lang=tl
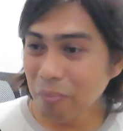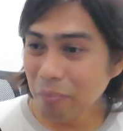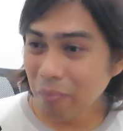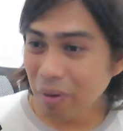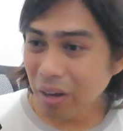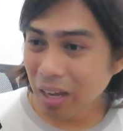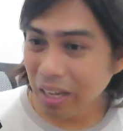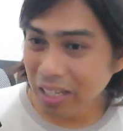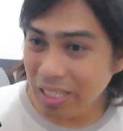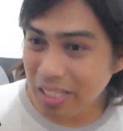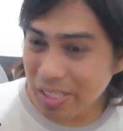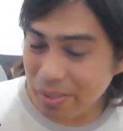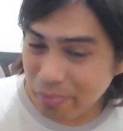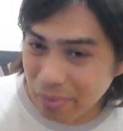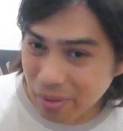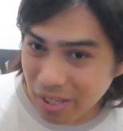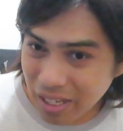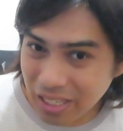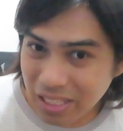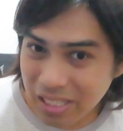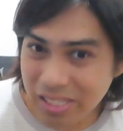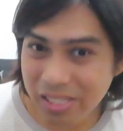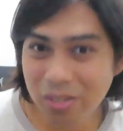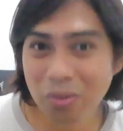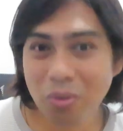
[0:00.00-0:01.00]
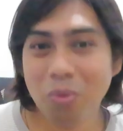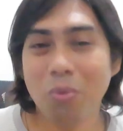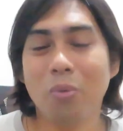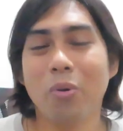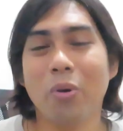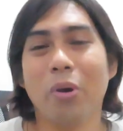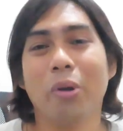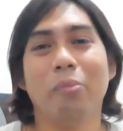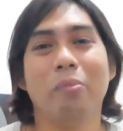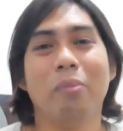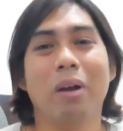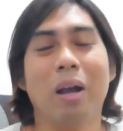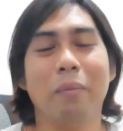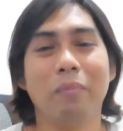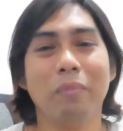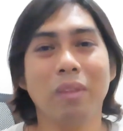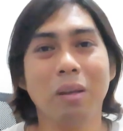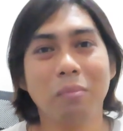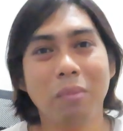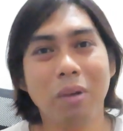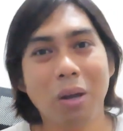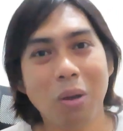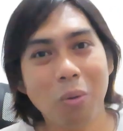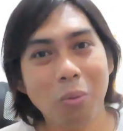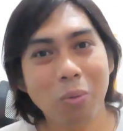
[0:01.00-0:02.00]
maka-experience ako or
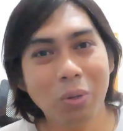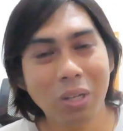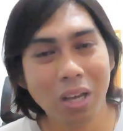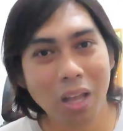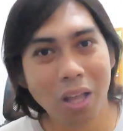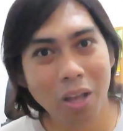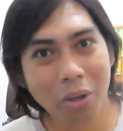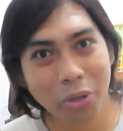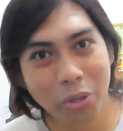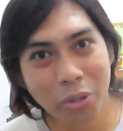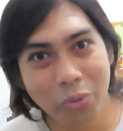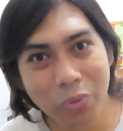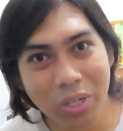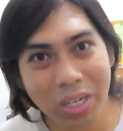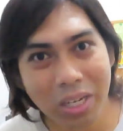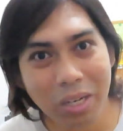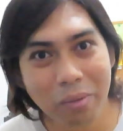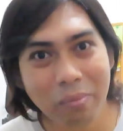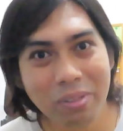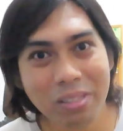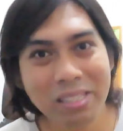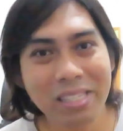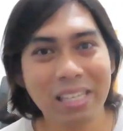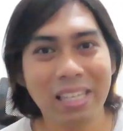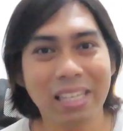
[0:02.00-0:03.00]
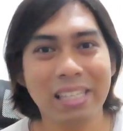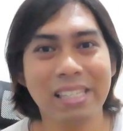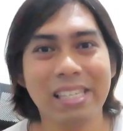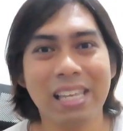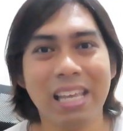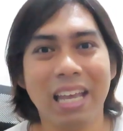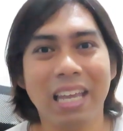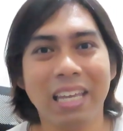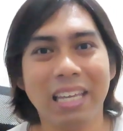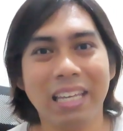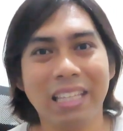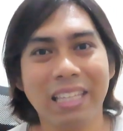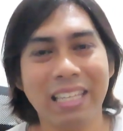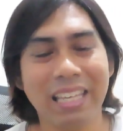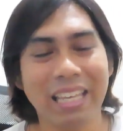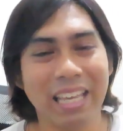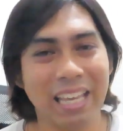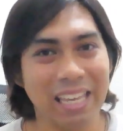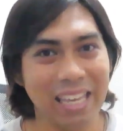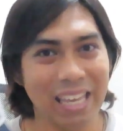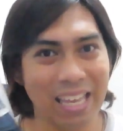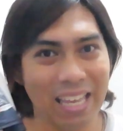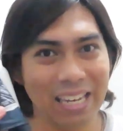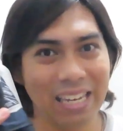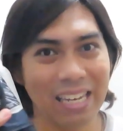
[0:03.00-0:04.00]
maramdaman ko naka-cue na naman si anxiety,
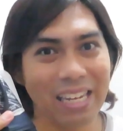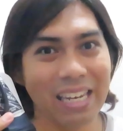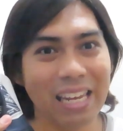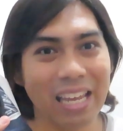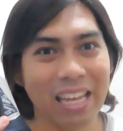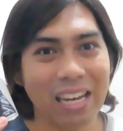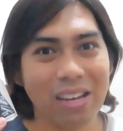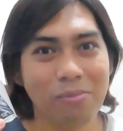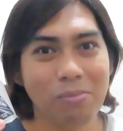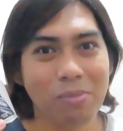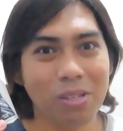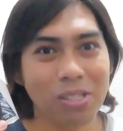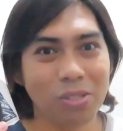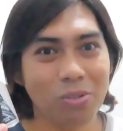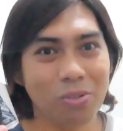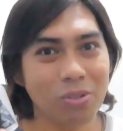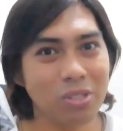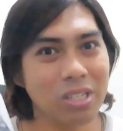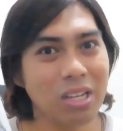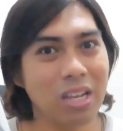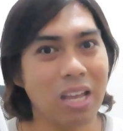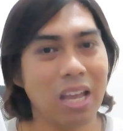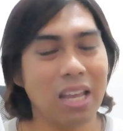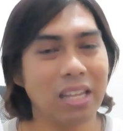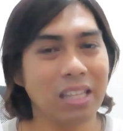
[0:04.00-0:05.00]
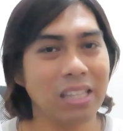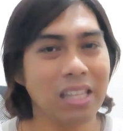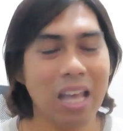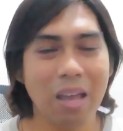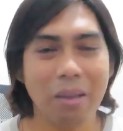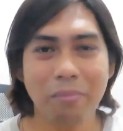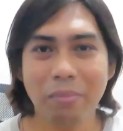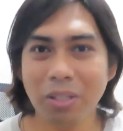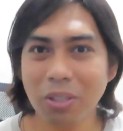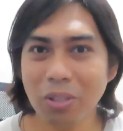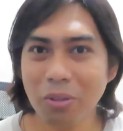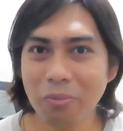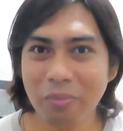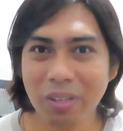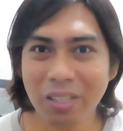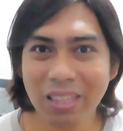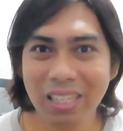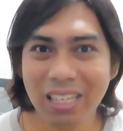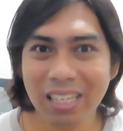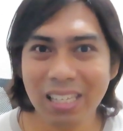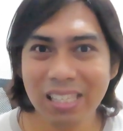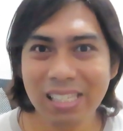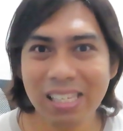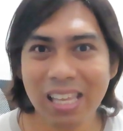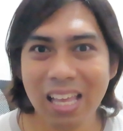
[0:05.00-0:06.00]
ayan, ilalabas ko siya. Ang daming
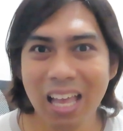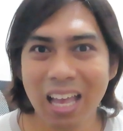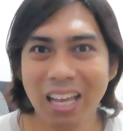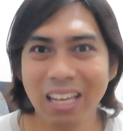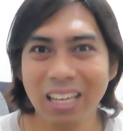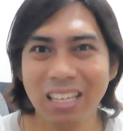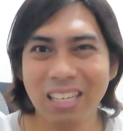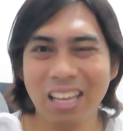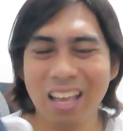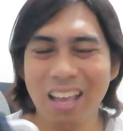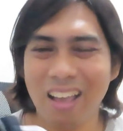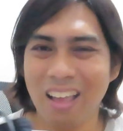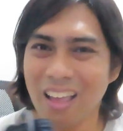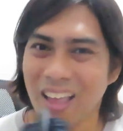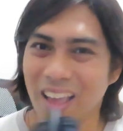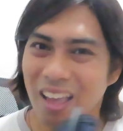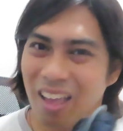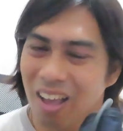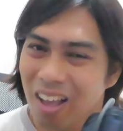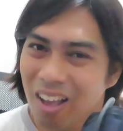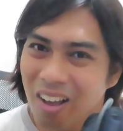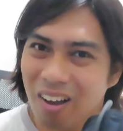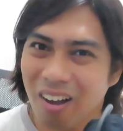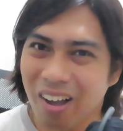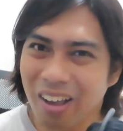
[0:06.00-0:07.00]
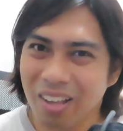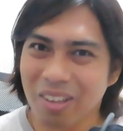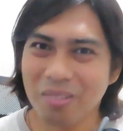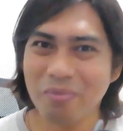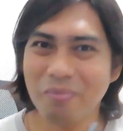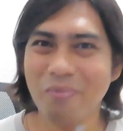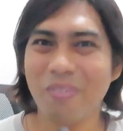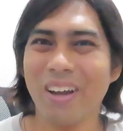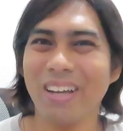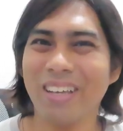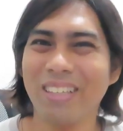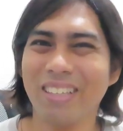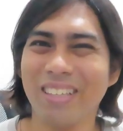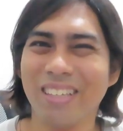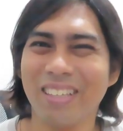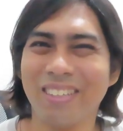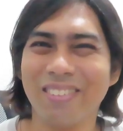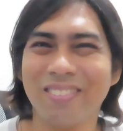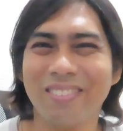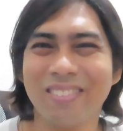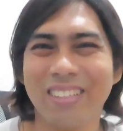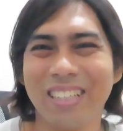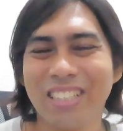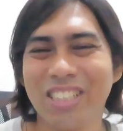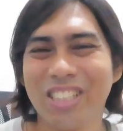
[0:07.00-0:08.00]
tumitingin sa akin na, ay, bakit
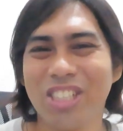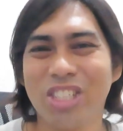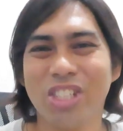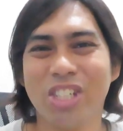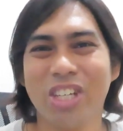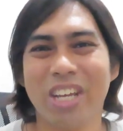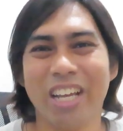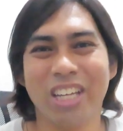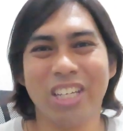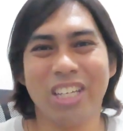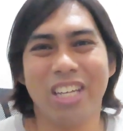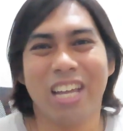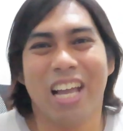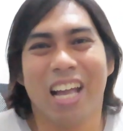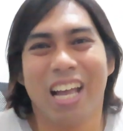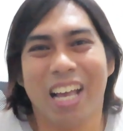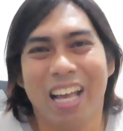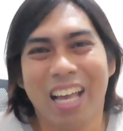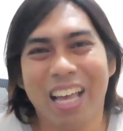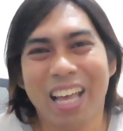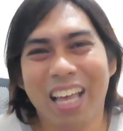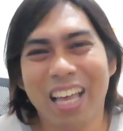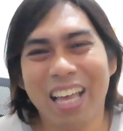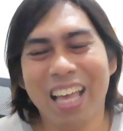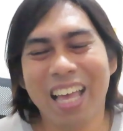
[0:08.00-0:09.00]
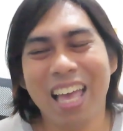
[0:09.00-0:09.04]
ganun? Nag-check siya.